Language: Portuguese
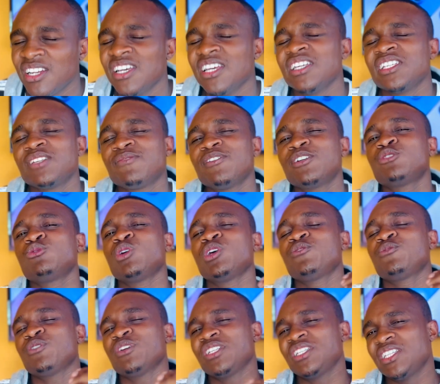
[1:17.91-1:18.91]
se vejo um
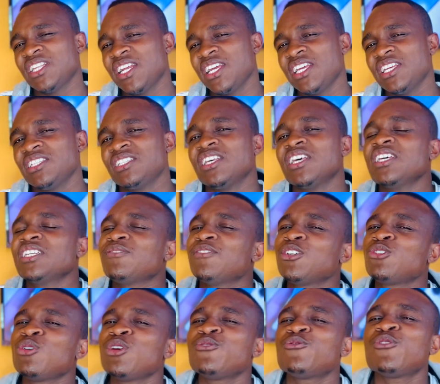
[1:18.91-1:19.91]
iPhone 13, se
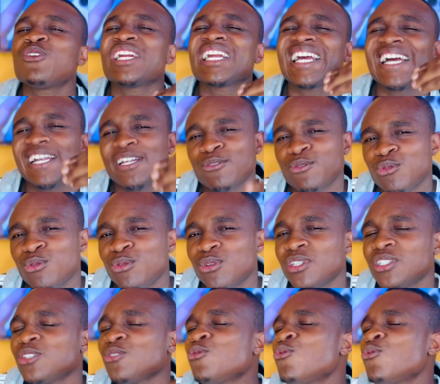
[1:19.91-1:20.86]
vejo um iPhone 14,